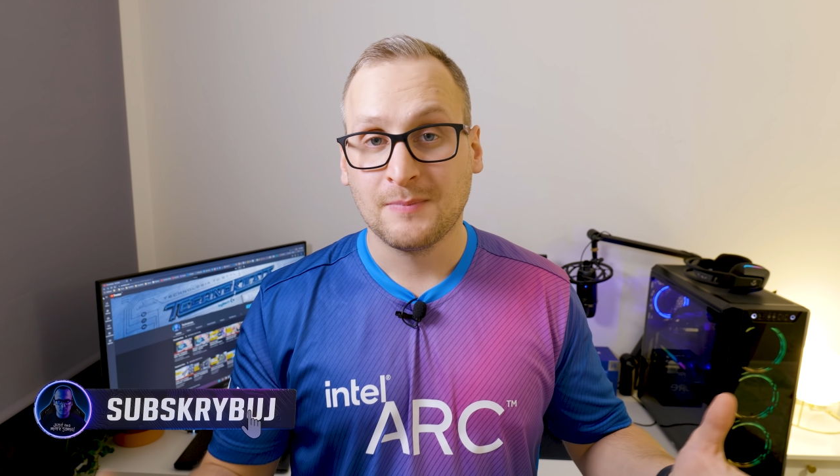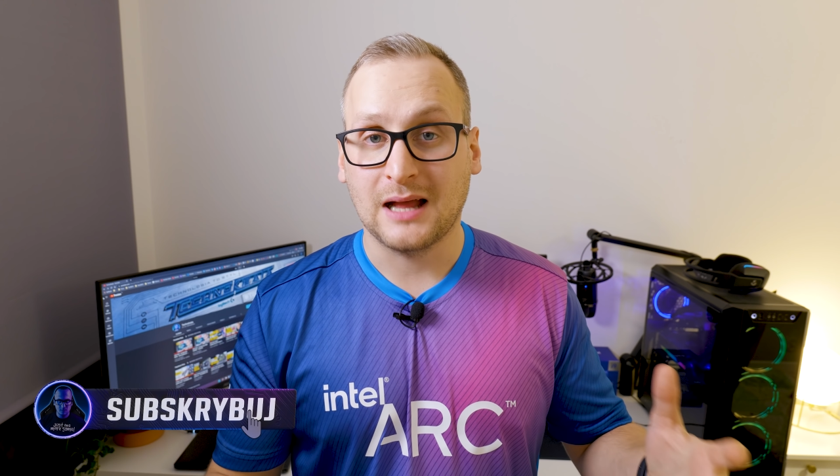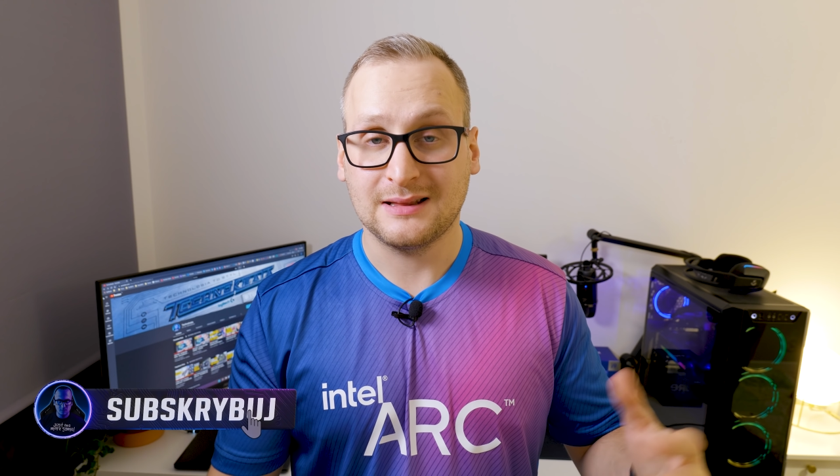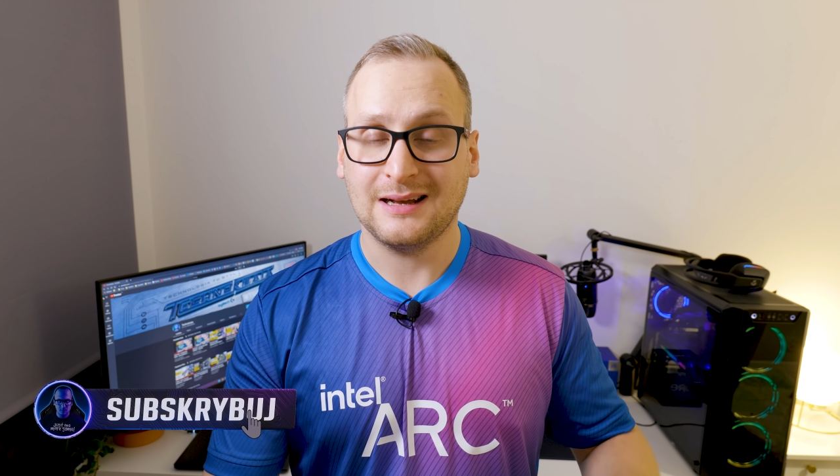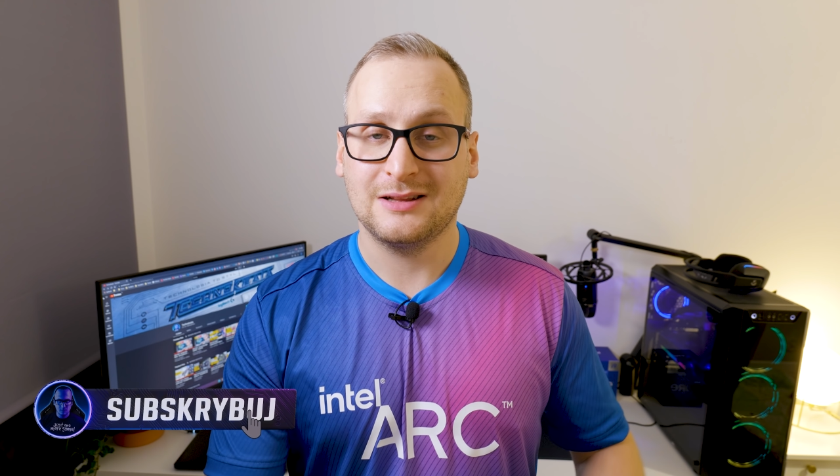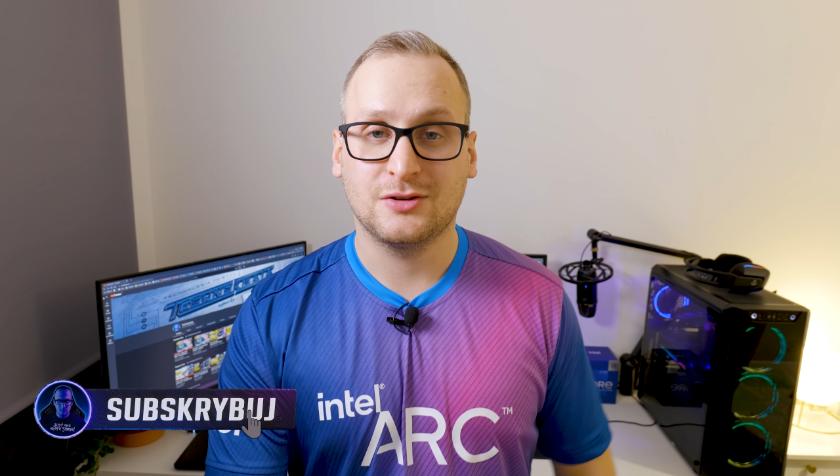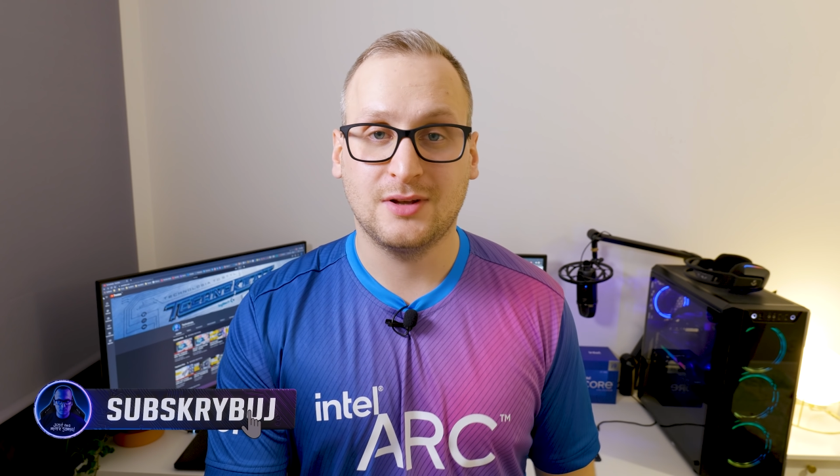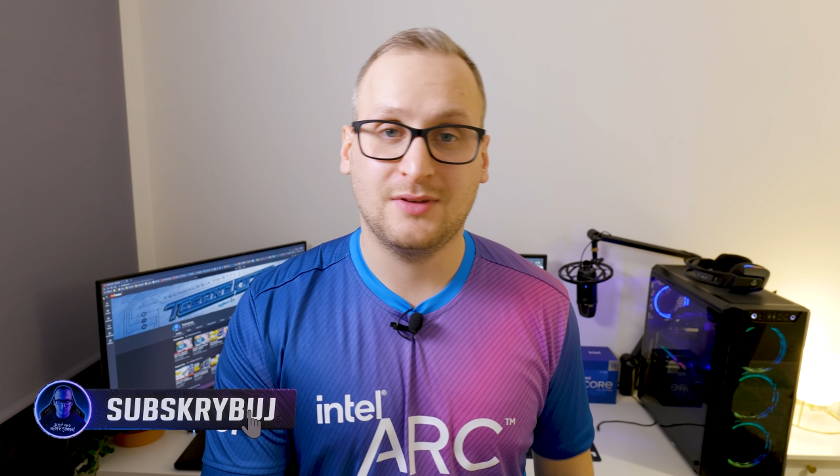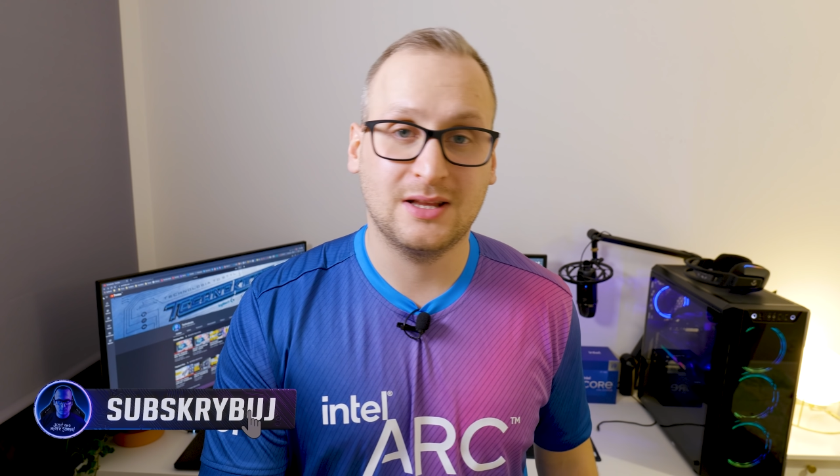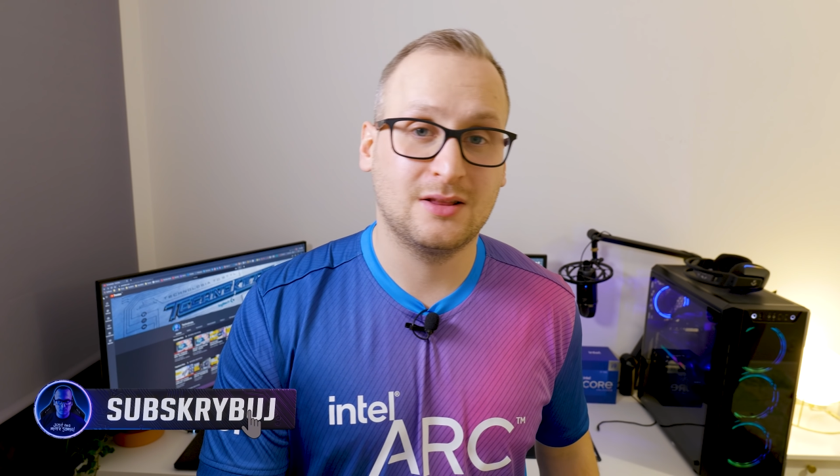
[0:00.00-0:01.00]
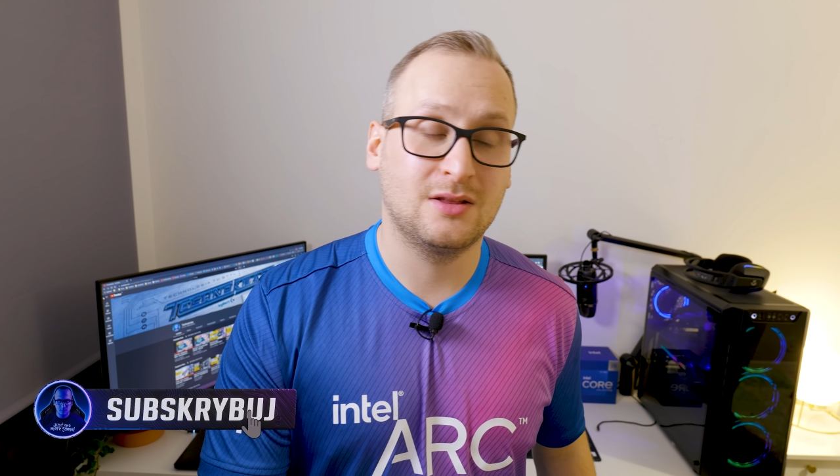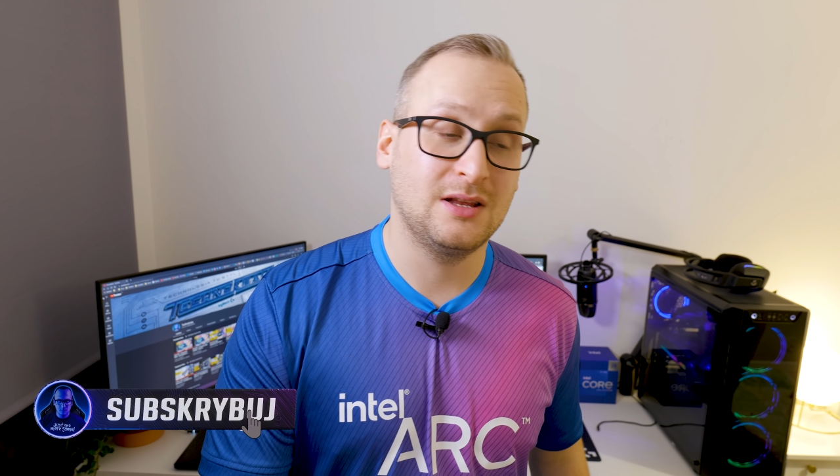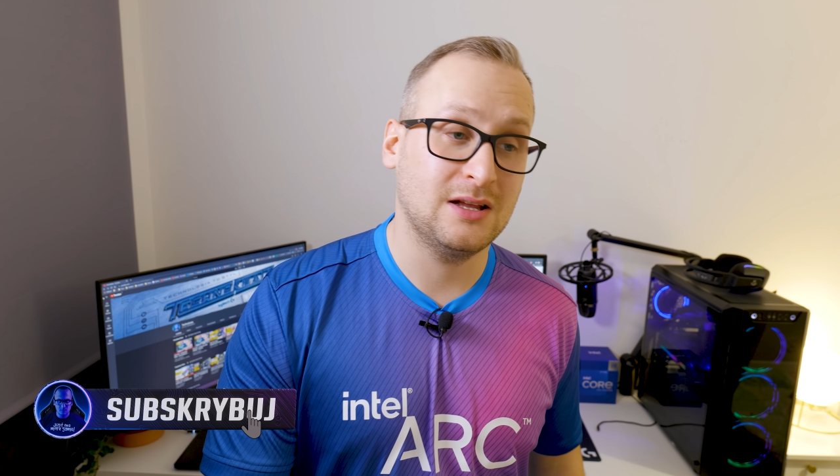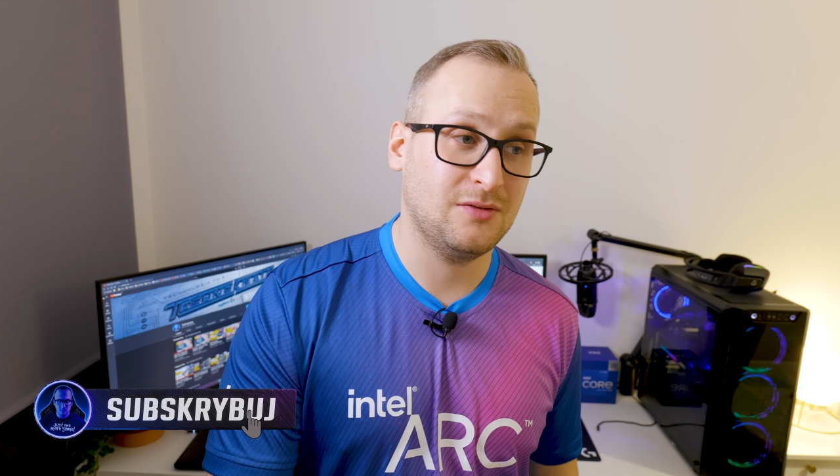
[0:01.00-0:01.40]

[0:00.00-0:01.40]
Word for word: A tak to nie, nie